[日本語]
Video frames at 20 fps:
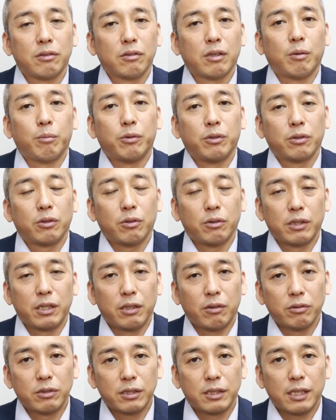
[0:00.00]
いうのは冒頭
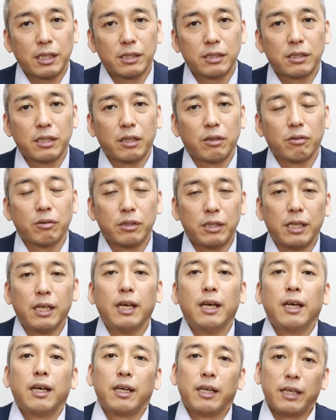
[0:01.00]
でお伝えしたように、
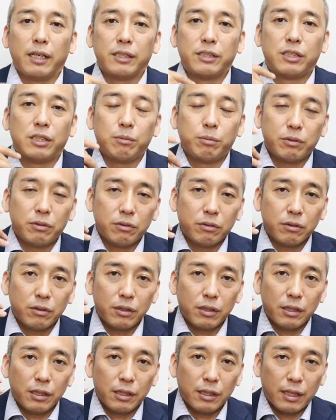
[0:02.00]
え自
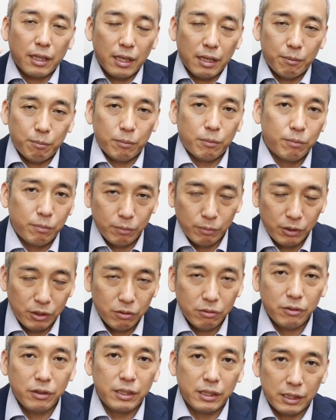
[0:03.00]
分が
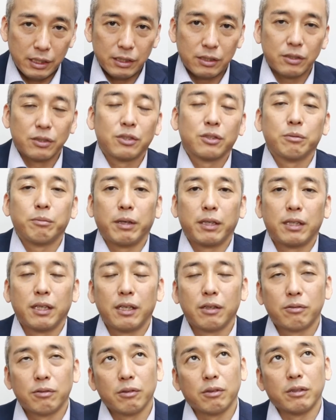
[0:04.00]
優位に進め
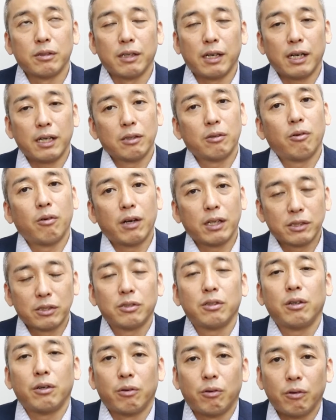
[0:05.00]
ていくのには波動が
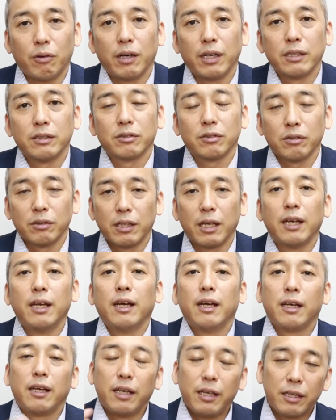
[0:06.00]
強い方がいいんですよね
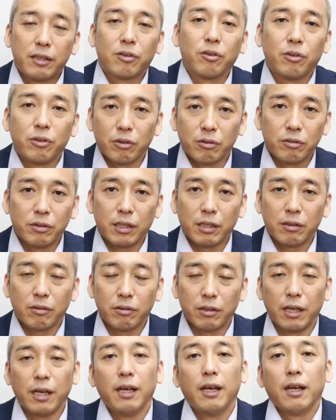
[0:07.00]
影響力な
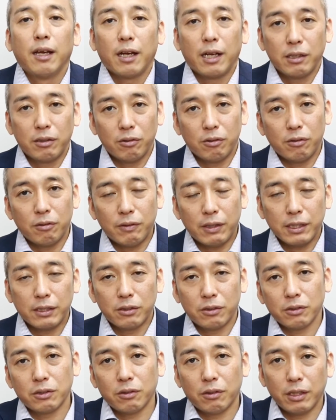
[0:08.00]
ので波動は
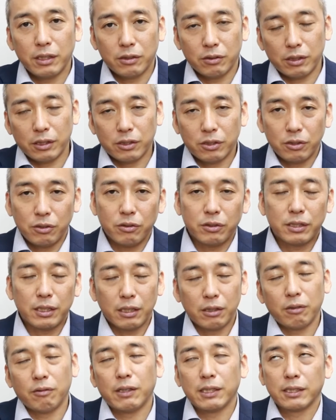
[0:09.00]
人それぞれ強
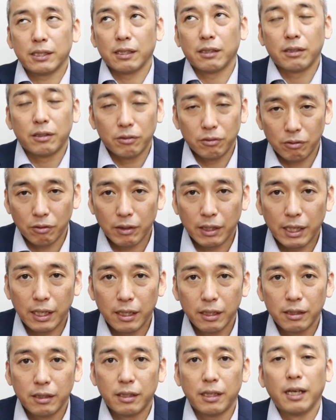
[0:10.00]
さ弱さっていうのが
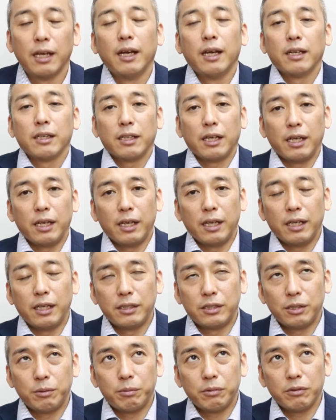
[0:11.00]
あって、
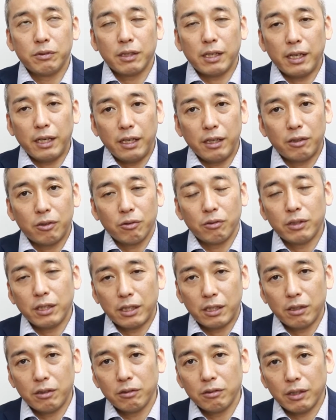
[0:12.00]
え自分が影響
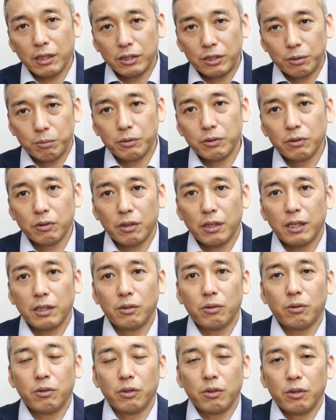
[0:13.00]
できるのは自分の
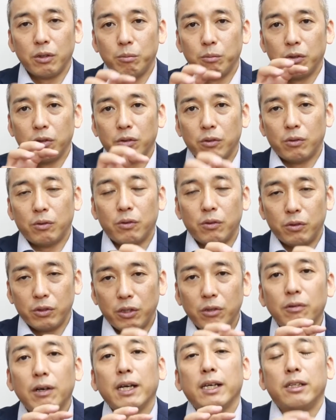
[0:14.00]
波動よりも
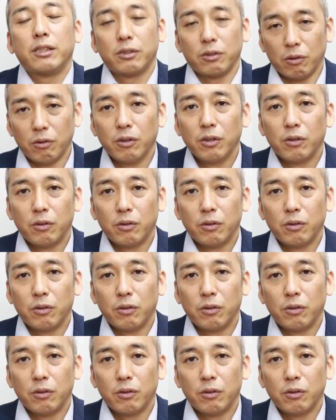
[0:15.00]
弱い人